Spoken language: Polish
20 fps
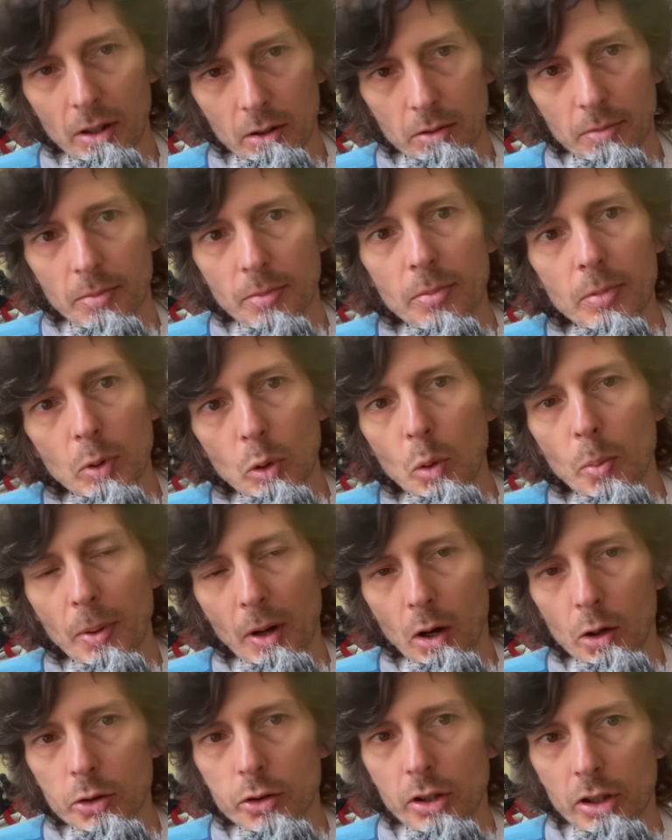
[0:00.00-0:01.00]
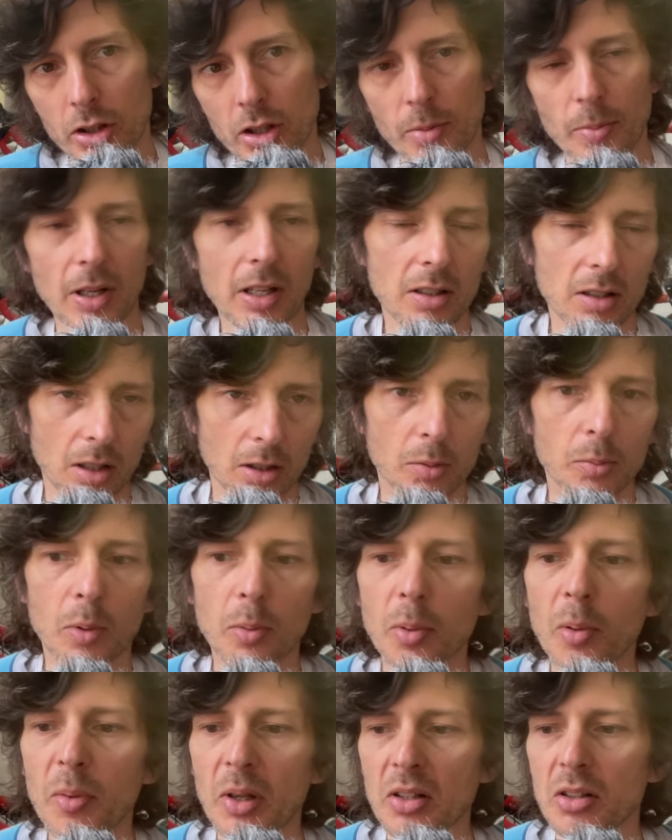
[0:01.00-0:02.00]
czy grupę o trzecie miejsce, no bo
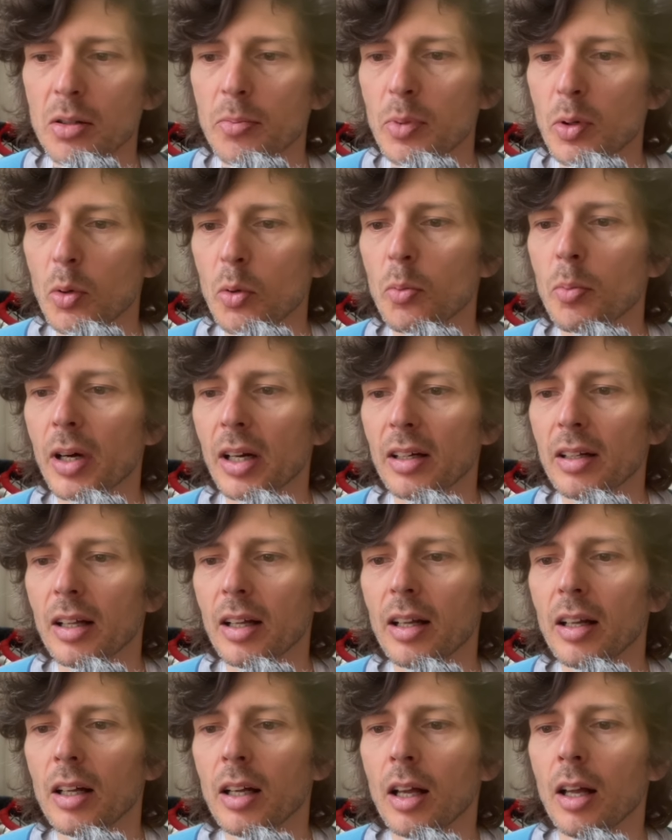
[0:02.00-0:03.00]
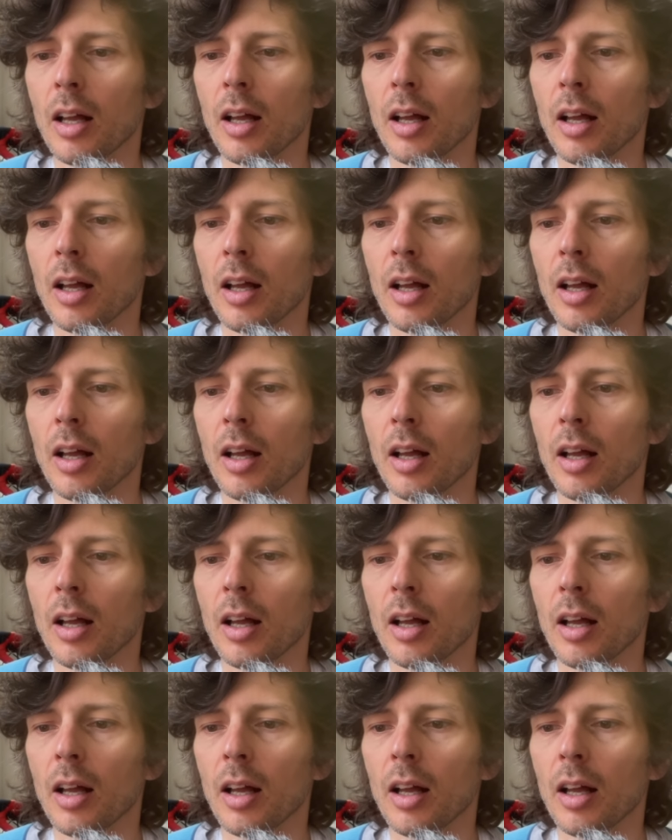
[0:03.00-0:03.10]
pomiędzy był Bardet,